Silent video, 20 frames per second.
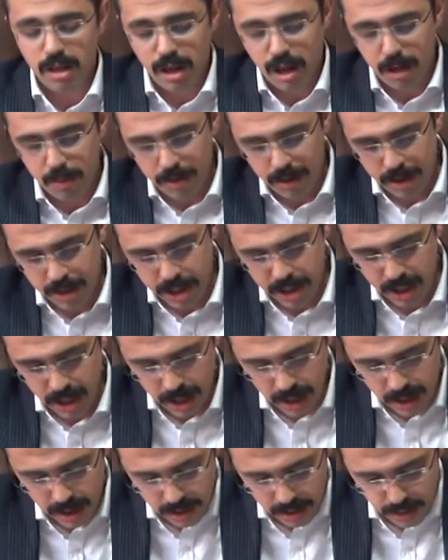Ama
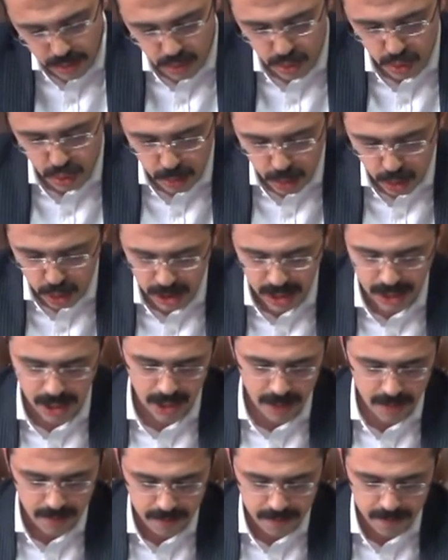işte durum
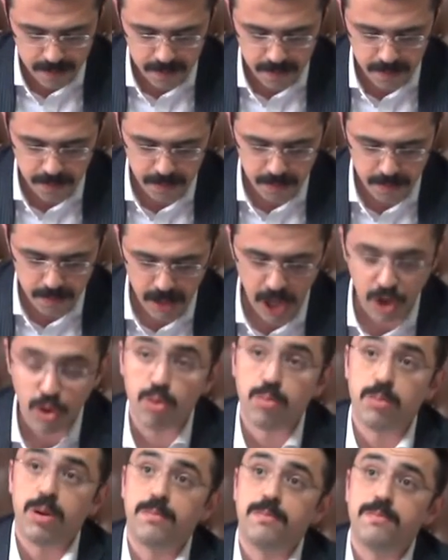ortada. Ben
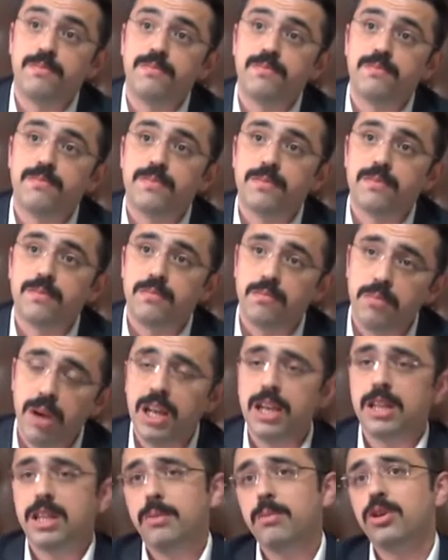olmam.
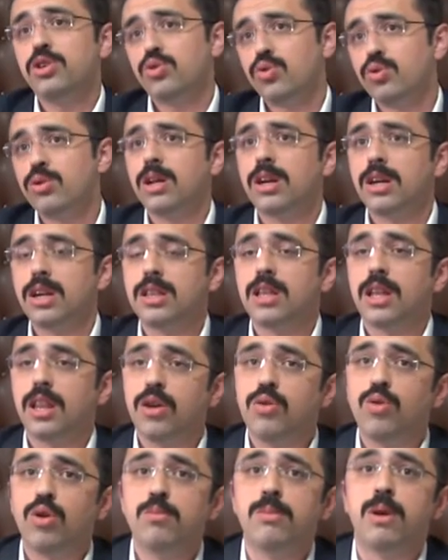Belli demek ki onların
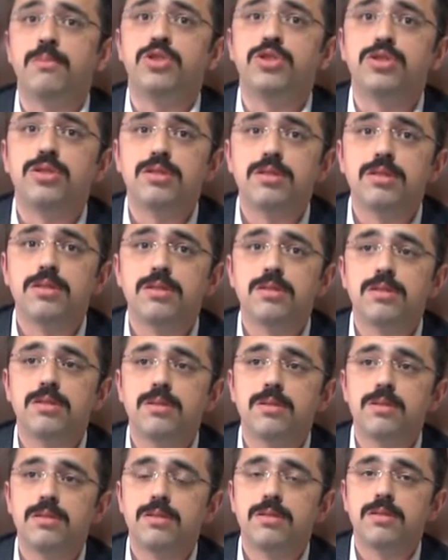ataları olmamış.
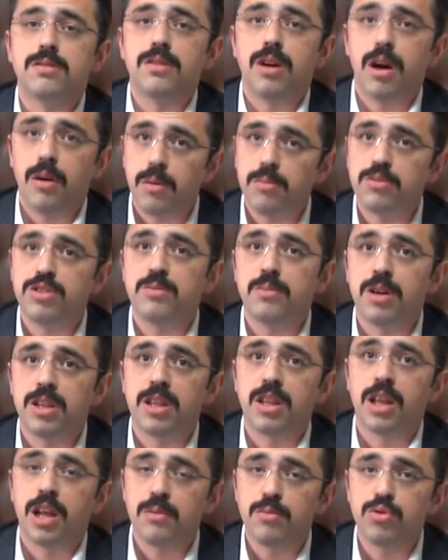Ama bizim
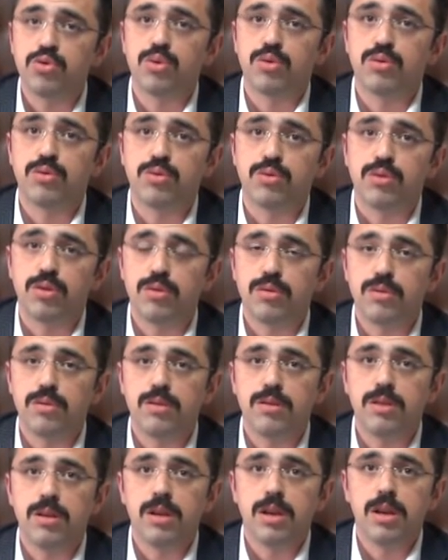atalarımız oldu.
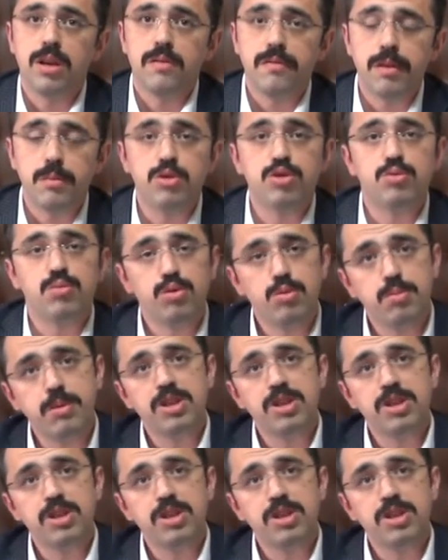Ve biz bunun